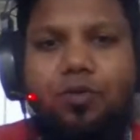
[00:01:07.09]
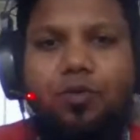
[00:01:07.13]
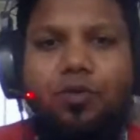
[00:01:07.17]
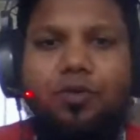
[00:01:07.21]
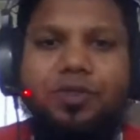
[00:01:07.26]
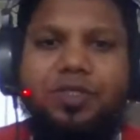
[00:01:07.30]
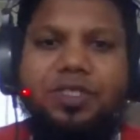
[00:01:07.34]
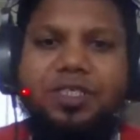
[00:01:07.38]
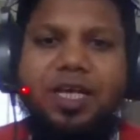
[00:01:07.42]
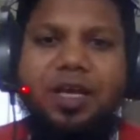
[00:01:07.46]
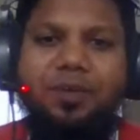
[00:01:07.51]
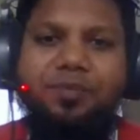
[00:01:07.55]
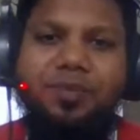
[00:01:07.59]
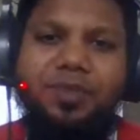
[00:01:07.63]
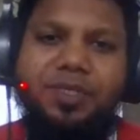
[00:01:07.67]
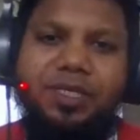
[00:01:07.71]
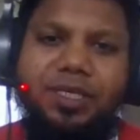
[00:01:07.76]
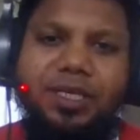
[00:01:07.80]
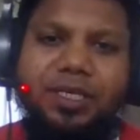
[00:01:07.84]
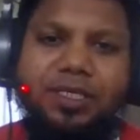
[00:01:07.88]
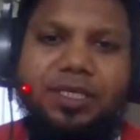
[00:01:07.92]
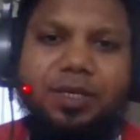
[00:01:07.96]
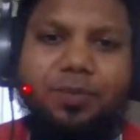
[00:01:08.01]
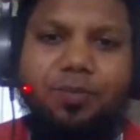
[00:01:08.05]
কোন
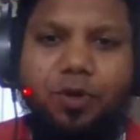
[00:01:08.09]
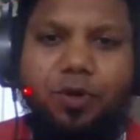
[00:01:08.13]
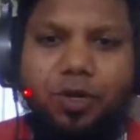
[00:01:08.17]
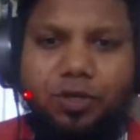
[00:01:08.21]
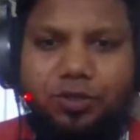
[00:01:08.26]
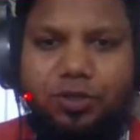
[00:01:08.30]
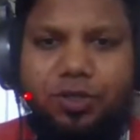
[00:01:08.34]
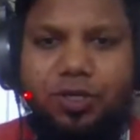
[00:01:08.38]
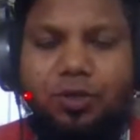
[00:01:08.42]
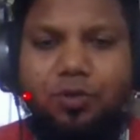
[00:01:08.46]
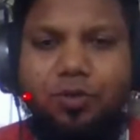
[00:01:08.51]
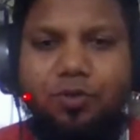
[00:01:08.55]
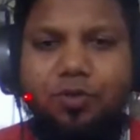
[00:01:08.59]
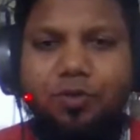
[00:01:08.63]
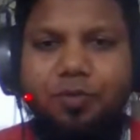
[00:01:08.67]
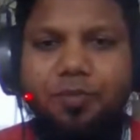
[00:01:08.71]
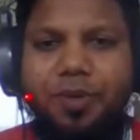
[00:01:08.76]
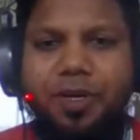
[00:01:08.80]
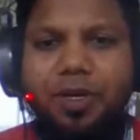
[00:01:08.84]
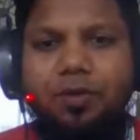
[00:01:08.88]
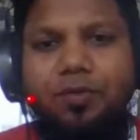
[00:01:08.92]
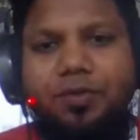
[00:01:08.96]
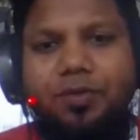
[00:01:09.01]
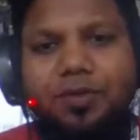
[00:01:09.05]
সাবজেক্ট নিয়ে সে পড়াশোনা
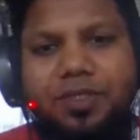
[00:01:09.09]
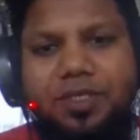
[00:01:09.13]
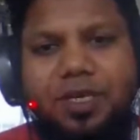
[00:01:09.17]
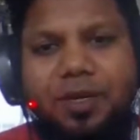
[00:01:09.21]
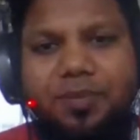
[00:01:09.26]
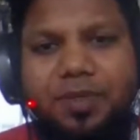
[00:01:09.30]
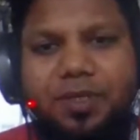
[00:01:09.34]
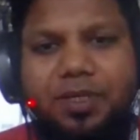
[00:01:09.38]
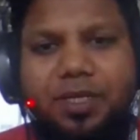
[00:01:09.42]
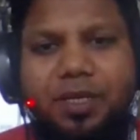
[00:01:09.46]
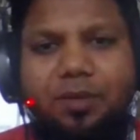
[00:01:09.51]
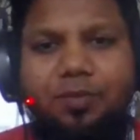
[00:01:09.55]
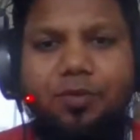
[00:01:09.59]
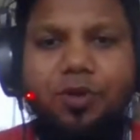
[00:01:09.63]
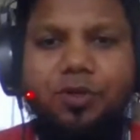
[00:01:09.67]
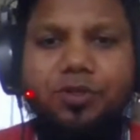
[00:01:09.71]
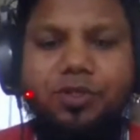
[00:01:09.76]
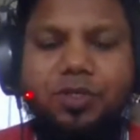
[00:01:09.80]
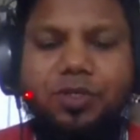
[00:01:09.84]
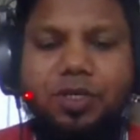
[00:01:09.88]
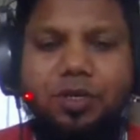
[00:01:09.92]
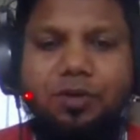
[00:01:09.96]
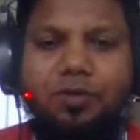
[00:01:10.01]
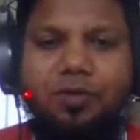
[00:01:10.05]
করবে কোন সাবজেক্ট নিয়ে
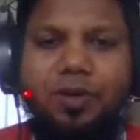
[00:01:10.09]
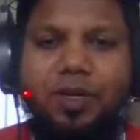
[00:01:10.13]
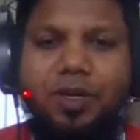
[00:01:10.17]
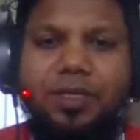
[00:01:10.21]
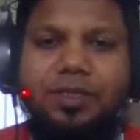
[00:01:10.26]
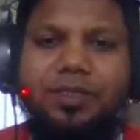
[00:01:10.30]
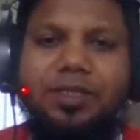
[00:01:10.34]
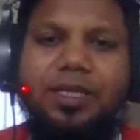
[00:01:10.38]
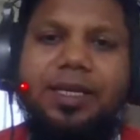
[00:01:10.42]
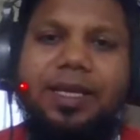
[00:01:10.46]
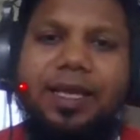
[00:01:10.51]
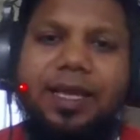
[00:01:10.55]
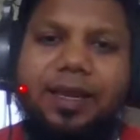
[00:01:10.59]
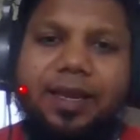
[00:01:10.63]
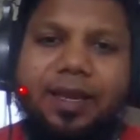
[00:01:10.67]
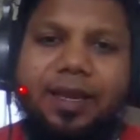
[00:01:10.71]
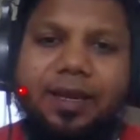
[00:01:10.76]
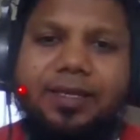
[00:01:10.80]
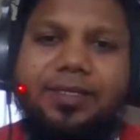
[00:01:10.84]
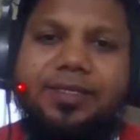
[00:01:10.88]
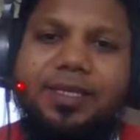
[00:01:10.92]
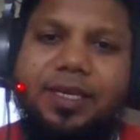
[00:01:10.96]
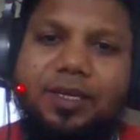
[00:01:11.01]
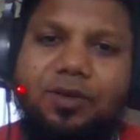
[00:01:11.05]
পড়াশোনা করলে তার
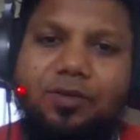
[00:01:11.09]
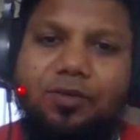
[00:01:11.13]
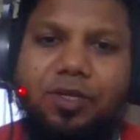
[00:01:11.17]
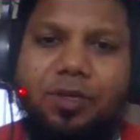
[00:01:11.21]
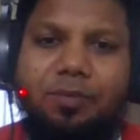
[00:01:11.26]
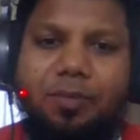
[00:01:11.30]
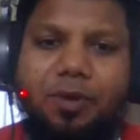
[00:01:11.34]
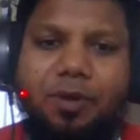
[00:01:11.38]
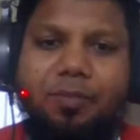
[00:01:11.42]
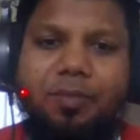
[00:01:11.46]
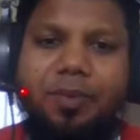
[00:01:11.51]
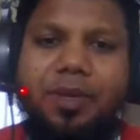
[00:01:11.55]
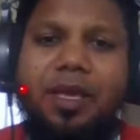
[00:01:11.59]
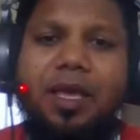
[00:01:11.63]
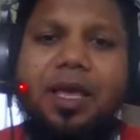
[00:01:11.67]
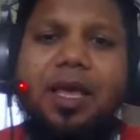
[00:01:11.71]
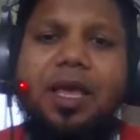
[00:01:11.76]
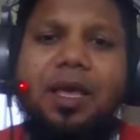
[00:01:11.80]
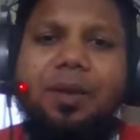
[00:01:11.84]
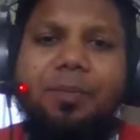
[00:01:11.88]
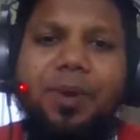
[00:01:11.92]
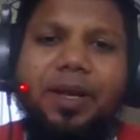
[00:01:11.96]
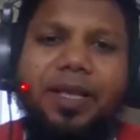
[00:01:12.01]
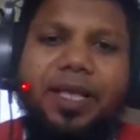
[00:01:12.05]
কেরিয়ারে সেট হতে পারবে
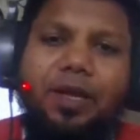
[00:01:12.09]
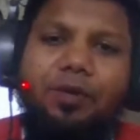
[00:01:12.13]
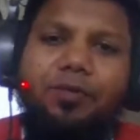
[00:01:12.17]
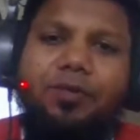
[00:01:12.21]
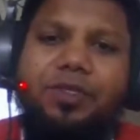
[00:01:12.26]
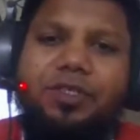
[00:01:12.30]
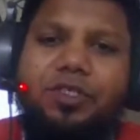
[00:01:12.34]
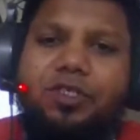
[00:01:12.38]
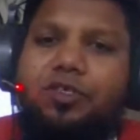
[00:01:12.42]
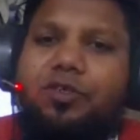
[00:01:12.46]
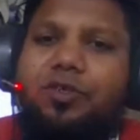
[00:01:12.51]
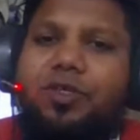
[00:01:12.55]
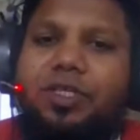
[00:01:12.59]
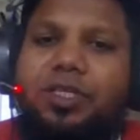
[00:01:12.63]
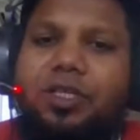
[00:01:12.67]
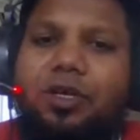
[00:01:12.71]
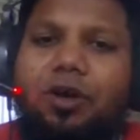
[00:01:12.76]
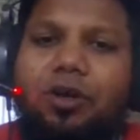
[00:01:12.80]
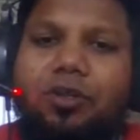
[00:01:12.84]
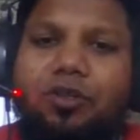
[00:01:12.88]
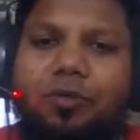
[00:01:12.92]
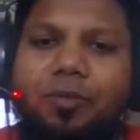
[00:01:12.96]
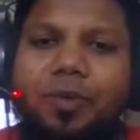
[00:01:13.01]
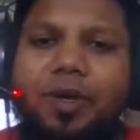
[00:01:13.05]
বা কেউ ডিসিশন নিতে
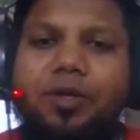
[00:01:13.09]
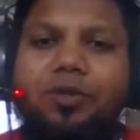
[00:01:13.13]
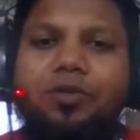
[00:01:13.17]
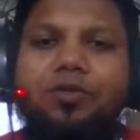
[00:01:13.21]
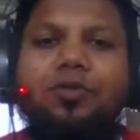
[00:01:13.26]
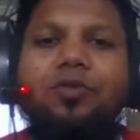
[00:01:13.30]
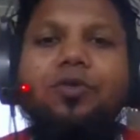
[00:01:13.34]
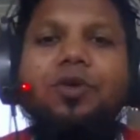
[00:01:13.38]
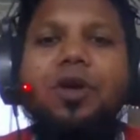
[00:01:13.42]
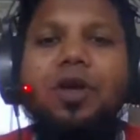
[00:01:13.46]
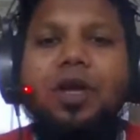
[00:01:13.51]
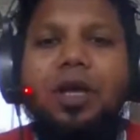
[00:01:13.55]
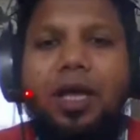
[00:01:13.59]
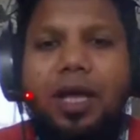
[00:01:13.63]
হয়তো বা একটু